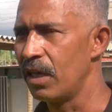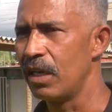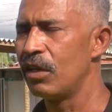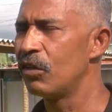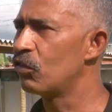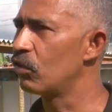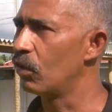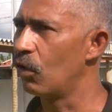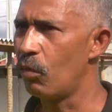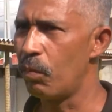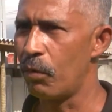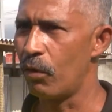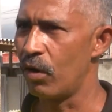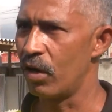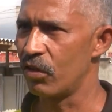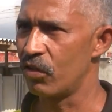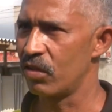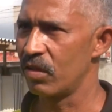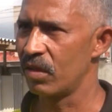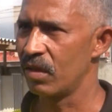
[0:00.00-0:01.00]
Isso não
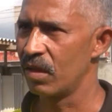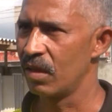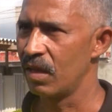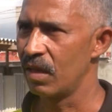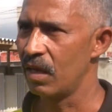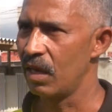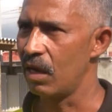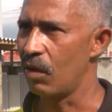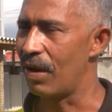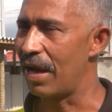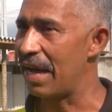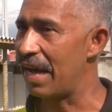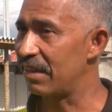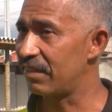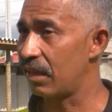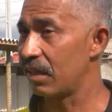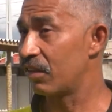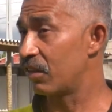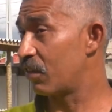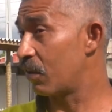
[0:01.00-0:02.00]
pode. É uma
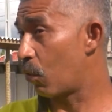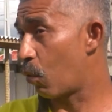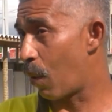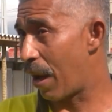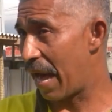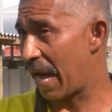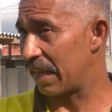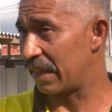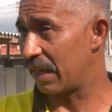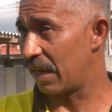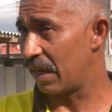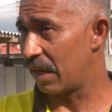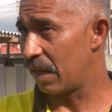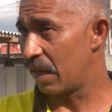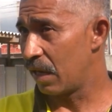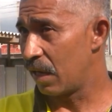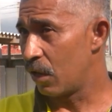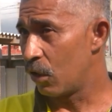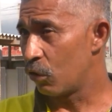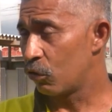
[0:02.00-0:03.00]
raça de guarda.
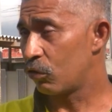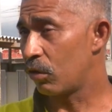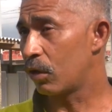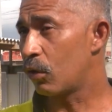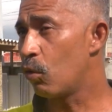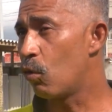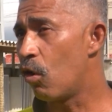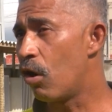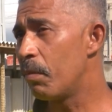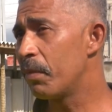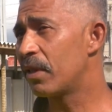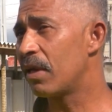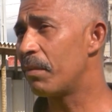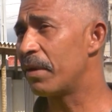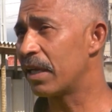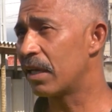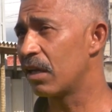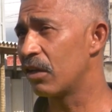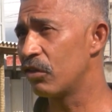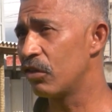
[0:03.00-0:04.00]
Só que o homem está
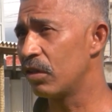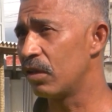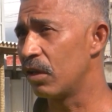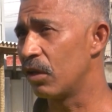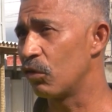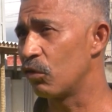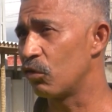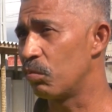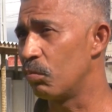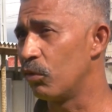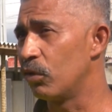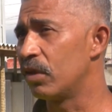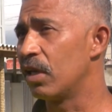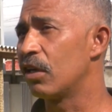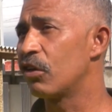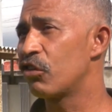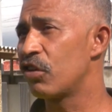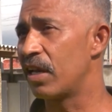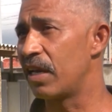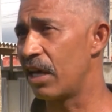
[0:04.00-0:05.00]
brincando de Deus,
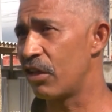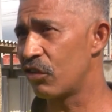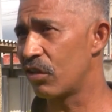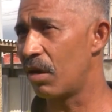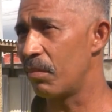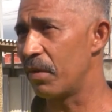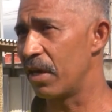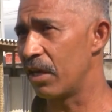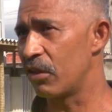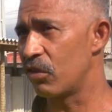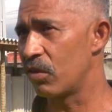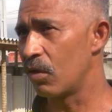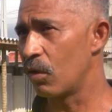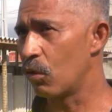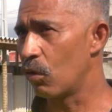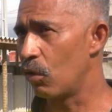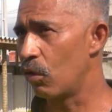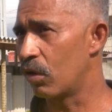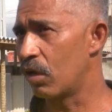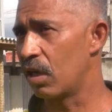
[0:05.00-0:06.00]
mudando geneticamente,
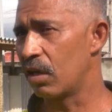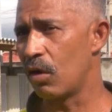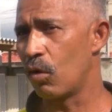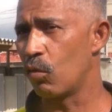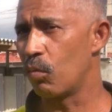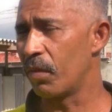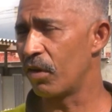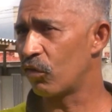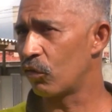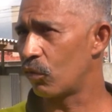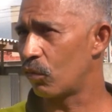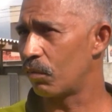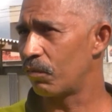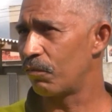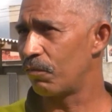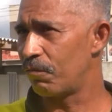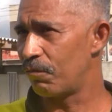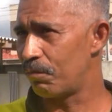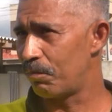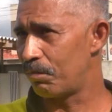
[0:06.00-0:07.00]
colocando algumas
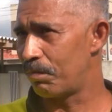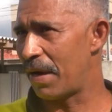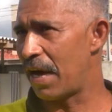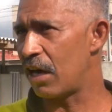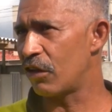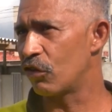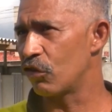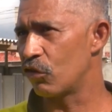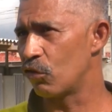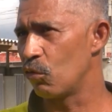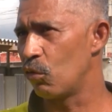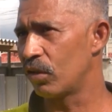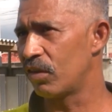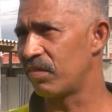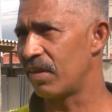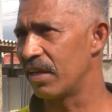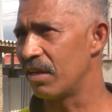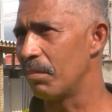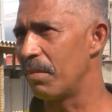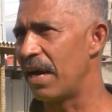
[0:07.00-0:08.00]
partes de
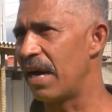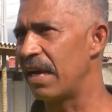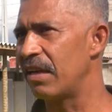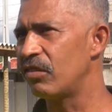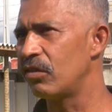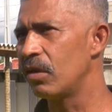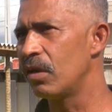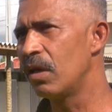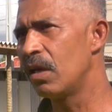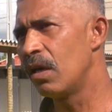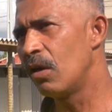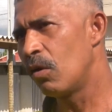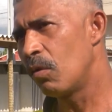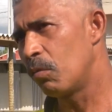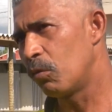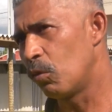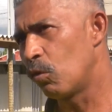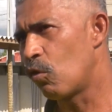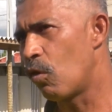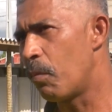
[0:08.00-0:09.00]
outros animais
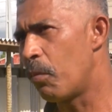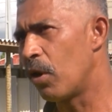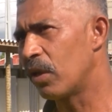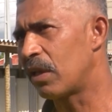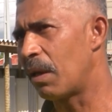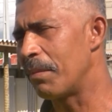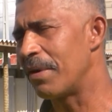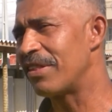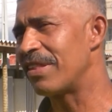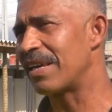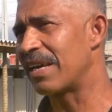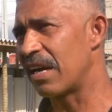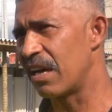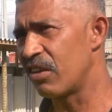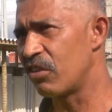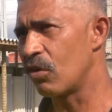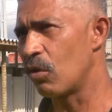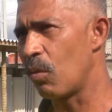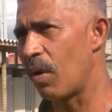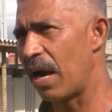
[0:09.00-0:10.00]
no comportamento de
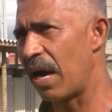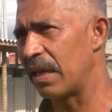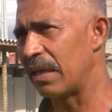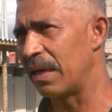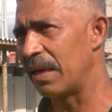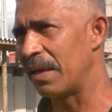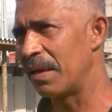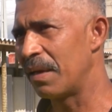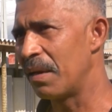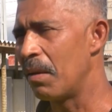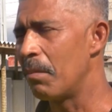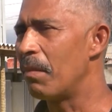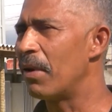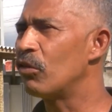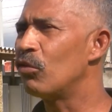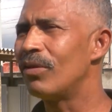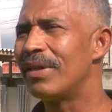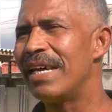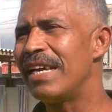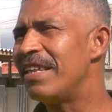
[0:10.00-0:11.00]
cães de guarda.
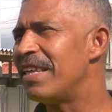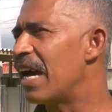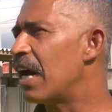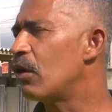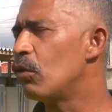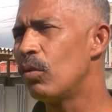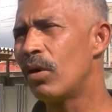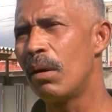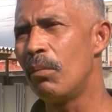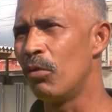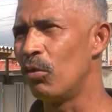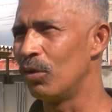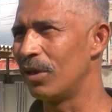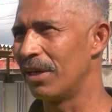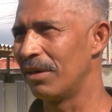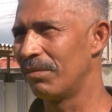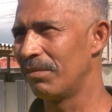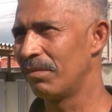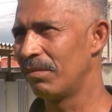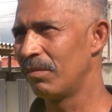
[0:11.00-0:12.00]
Mas o DNA nunca muda.